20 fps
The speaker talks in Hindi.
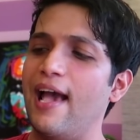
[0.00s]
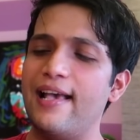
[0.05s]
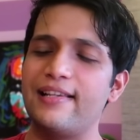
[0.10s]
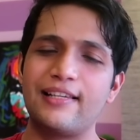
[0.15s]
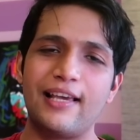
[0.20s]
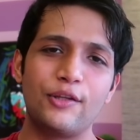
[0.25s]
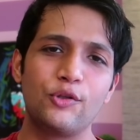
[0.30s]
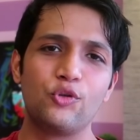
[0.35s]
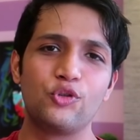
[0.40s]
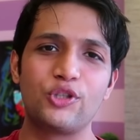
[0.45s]

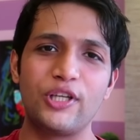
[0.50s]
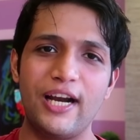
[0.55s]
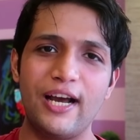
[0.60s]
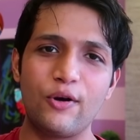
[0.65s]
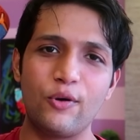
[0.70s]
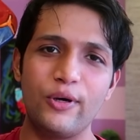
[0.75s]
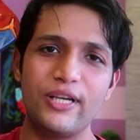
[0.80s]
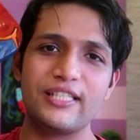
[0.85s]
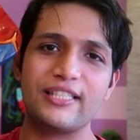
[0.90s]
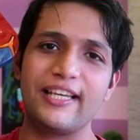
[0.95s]
ऐसा दूसरा
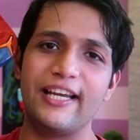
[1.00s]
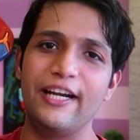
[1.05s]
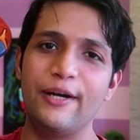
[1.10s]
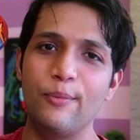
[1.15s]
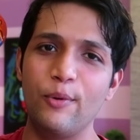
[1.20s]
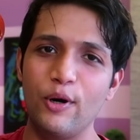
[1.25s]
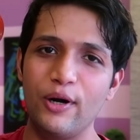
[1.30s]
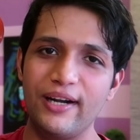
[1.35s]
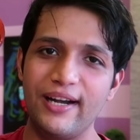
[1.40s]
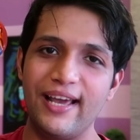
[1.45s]
कोई
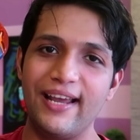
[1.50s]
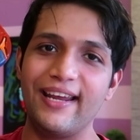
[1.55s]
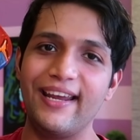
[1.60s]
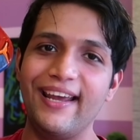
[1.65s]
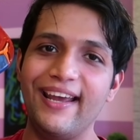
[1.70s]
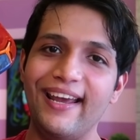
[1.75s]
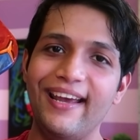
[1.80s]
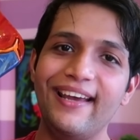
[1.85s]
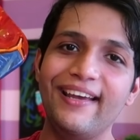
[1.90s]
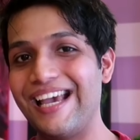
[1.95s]
स्केटबोर्ड नहीं
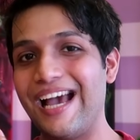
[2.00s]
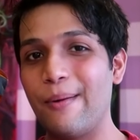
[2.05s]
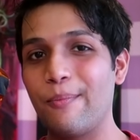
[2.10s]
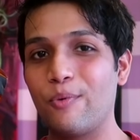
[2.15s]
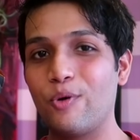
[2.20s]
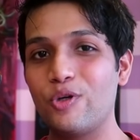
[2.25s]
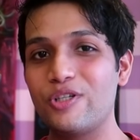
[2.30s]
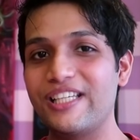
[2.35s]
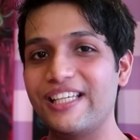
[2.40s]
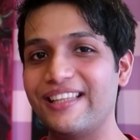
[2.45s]
है ये
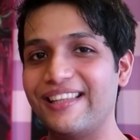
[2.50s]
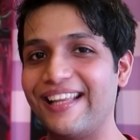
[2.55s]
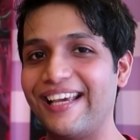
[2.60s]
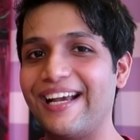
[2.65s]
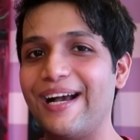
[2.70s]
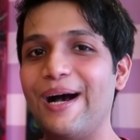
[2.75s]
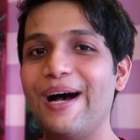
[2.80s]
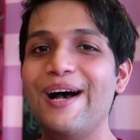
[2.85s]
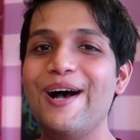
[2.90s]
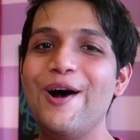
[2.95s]
आपको जीतने
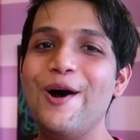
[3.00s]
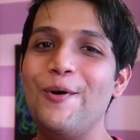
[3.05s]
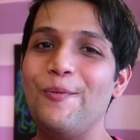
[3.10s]
का